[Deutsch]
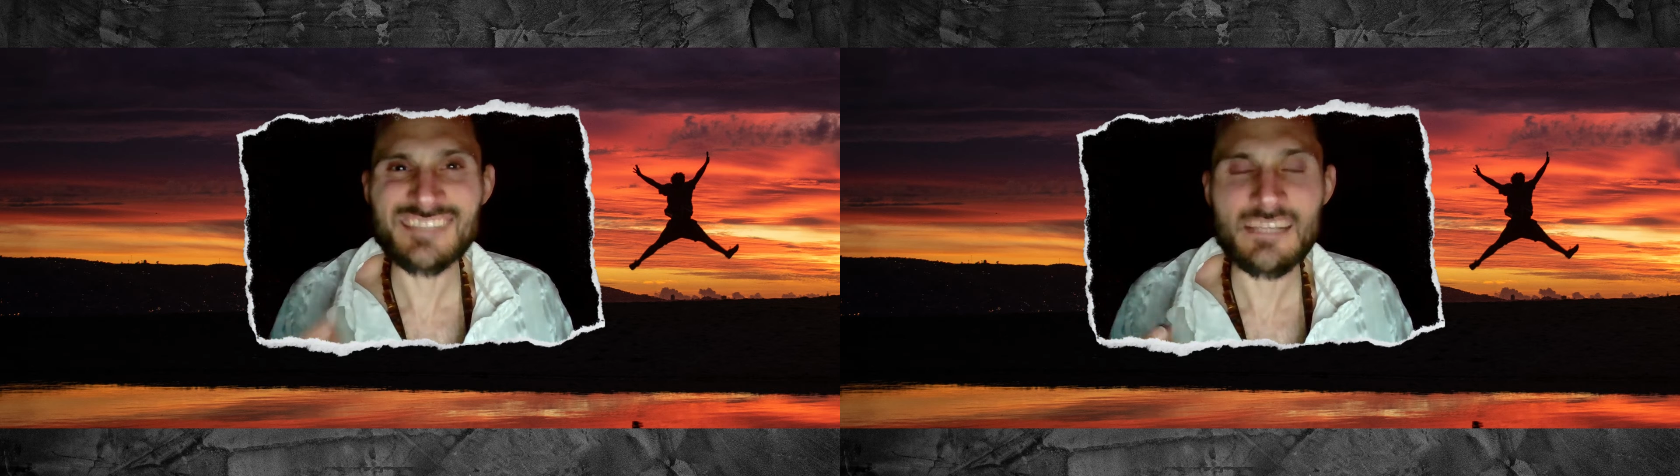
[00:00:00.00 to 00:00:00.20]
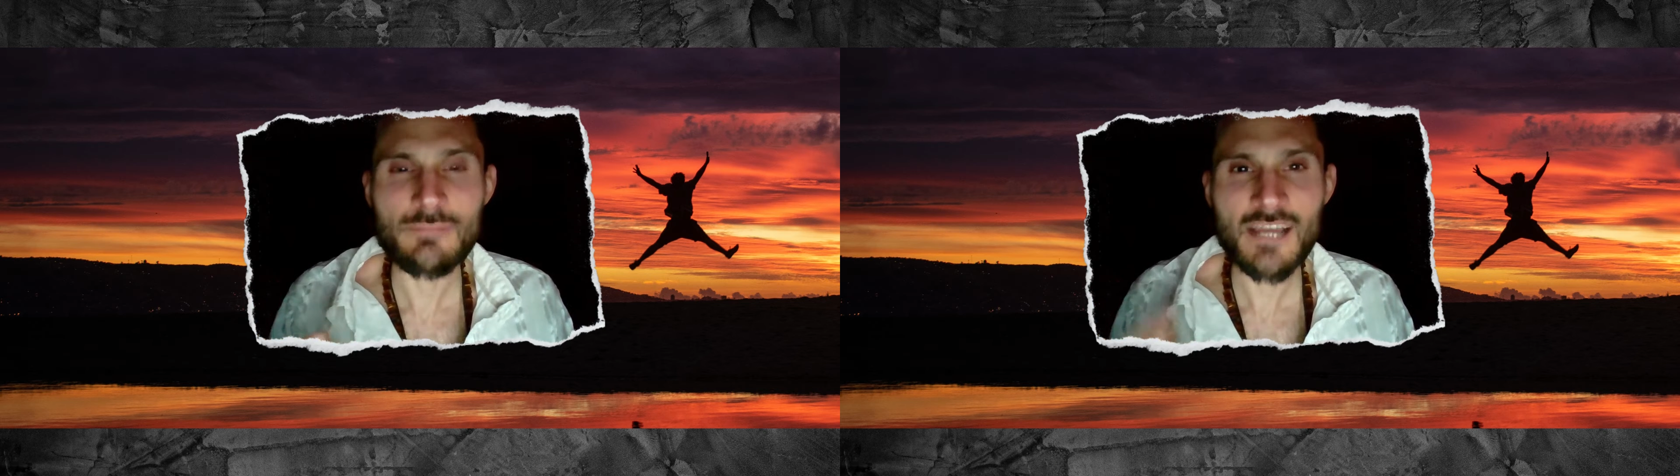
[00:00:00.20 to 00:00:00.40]

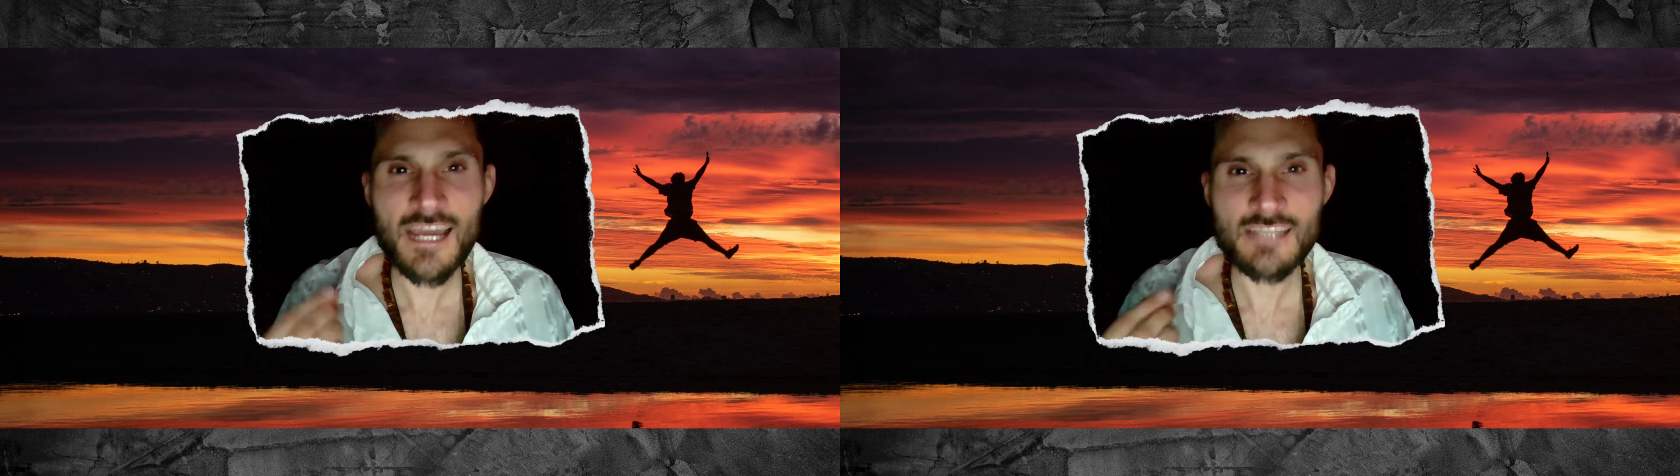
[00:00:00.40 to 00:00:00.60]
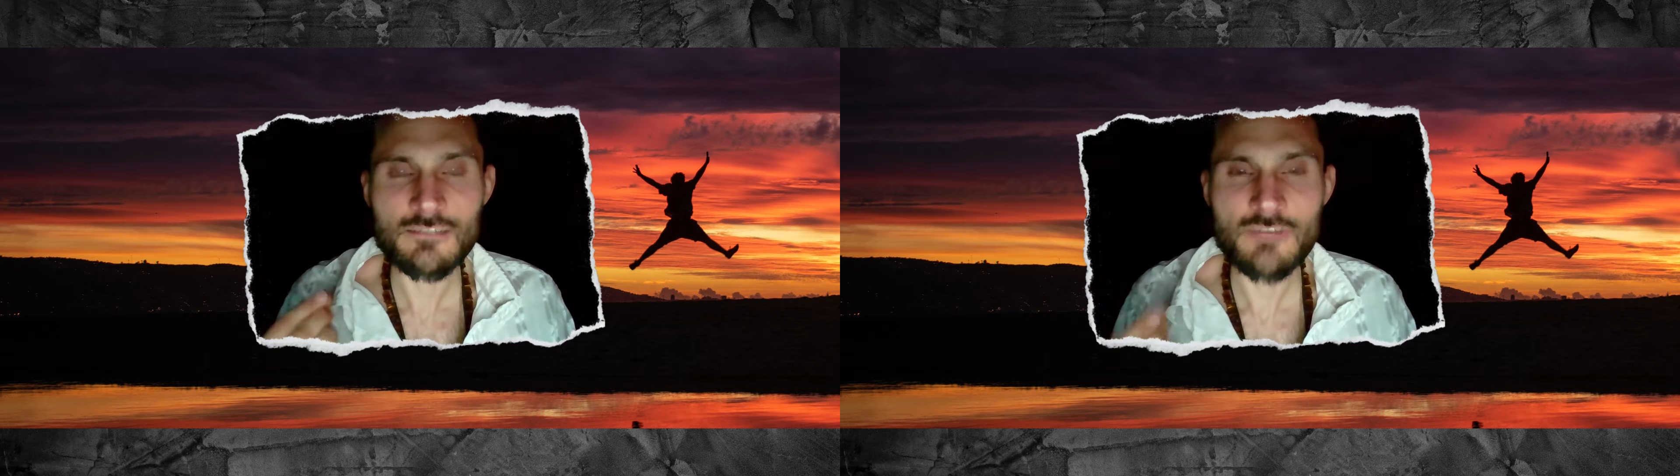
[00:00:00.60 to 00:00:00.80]
Leben dann
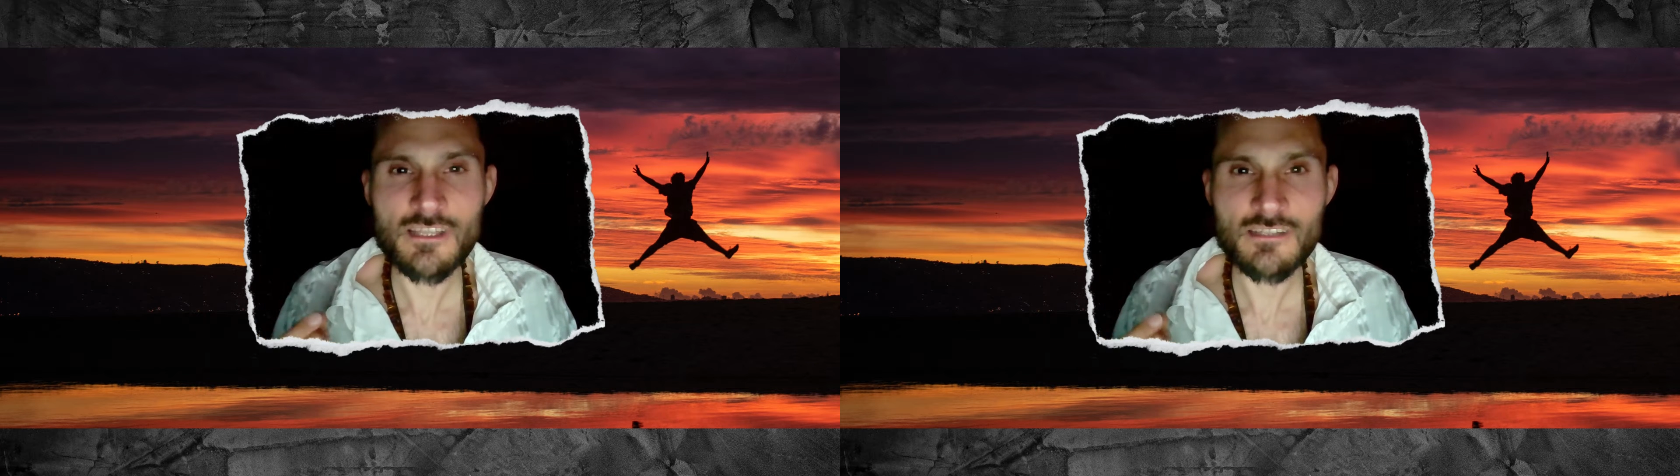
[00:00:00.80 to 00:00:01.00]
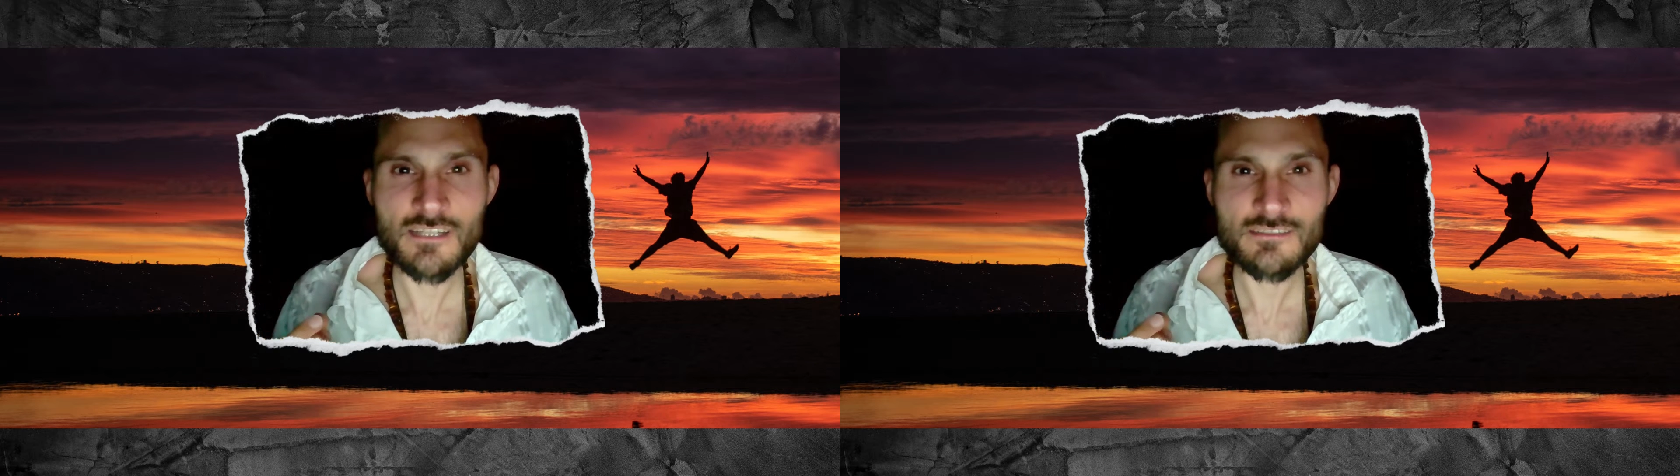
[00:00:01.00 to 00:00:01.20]

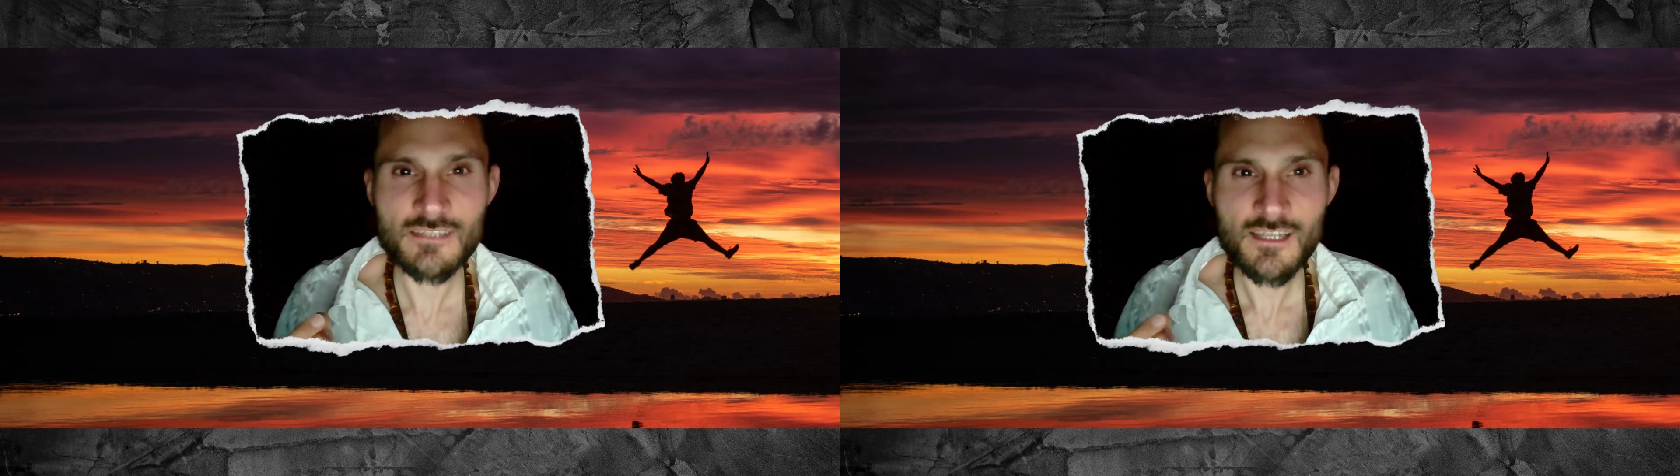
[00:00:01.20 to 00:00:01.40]
angewendet hast,